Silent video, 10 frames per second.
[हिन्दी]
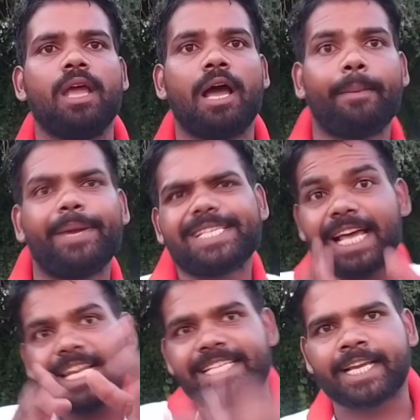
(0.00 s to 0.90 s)
अबे
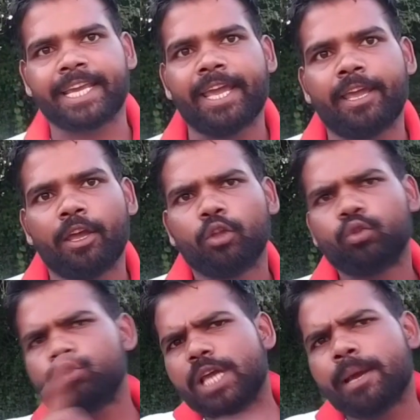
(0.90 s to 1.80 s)
साले छक्के
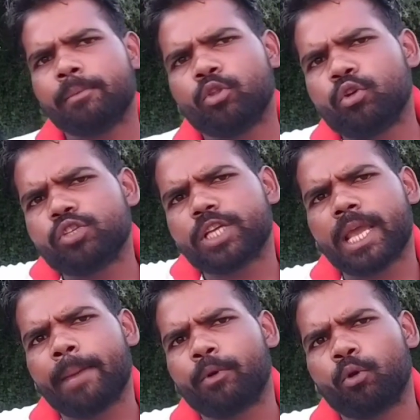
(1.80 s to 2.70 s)
तुझे हम दोनों से
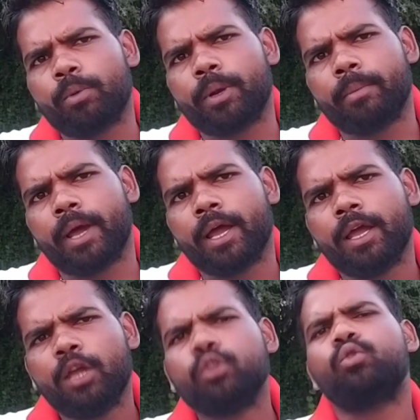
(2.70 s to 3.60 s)
क्या प्रॉब्लम है
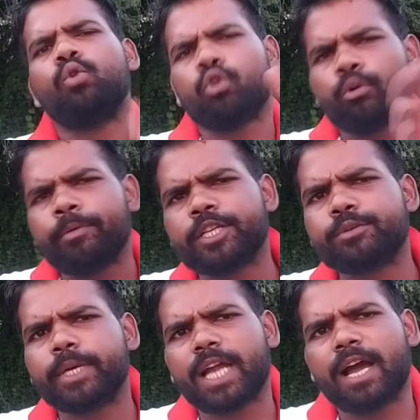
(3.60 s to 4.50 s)
तू के
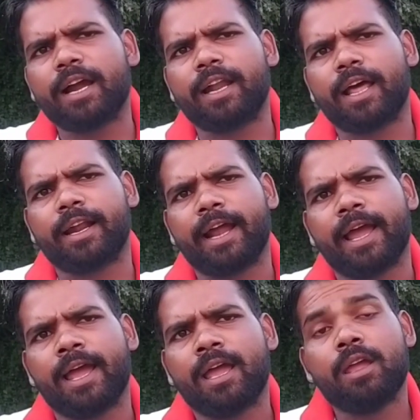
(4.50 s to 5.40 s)
बीच में टांग अड़ा
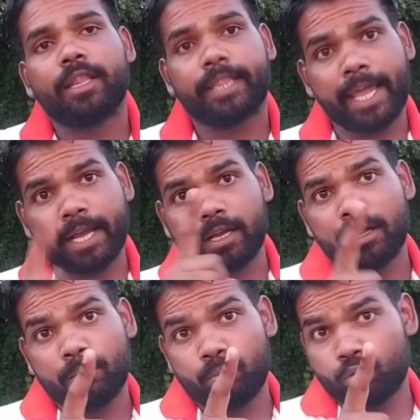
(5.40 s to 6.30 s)
रहा है देख
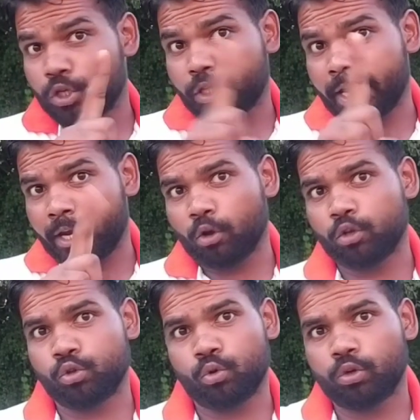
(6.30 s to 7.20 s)
मुझे तेरी
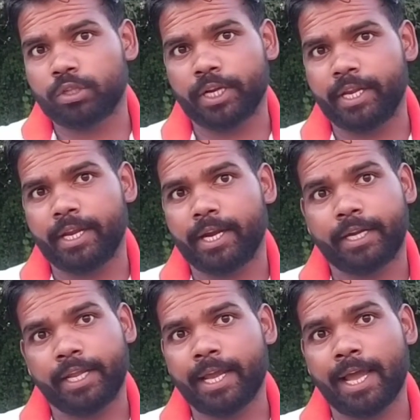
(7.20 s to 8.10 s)
कोई जरूरत नहीं है
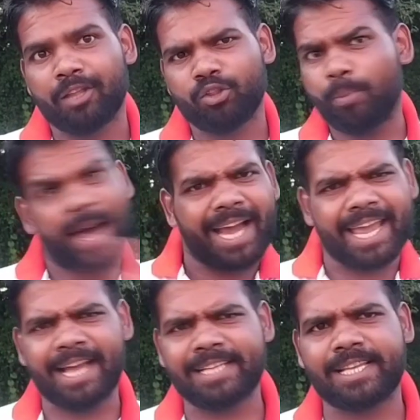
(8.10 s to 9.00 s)
ठीक है तू
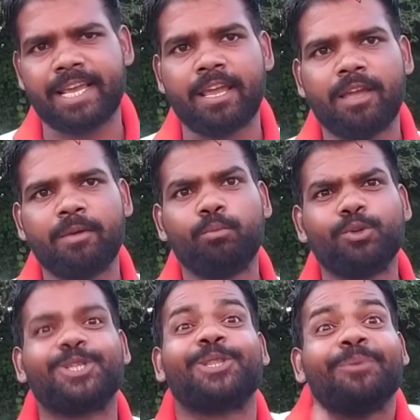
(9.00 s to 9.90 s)
भाग यहाँ से
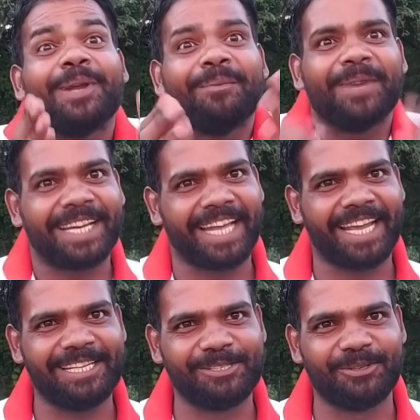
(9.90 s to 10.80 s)
मुझे तो मेरे
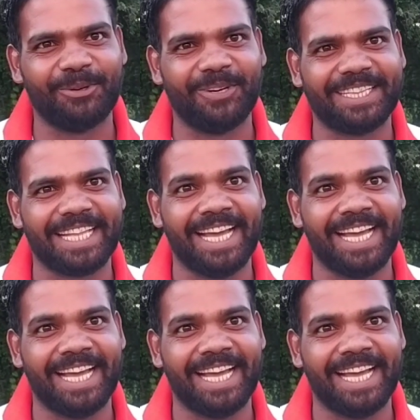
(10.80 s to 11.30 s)
मीठे की जरूरत